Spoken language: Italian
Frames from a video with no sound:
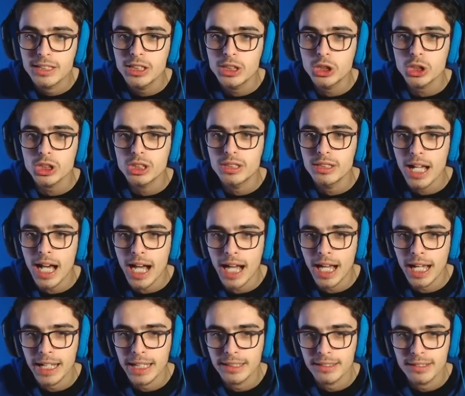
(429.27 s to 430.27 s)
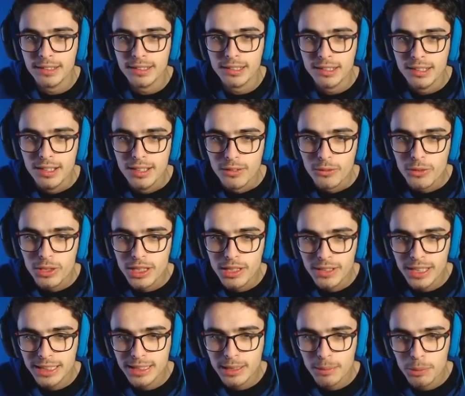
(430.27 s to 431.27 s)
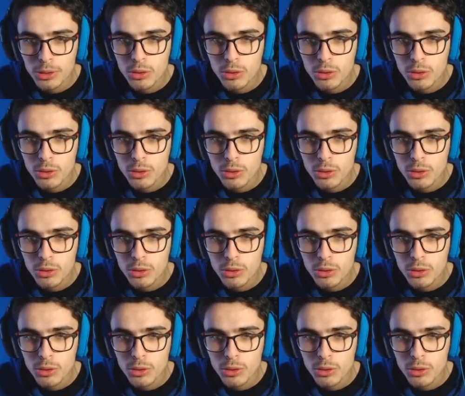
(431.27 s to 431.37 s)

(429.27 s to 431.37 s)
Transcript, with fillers: Digit 9 Quindi vedete,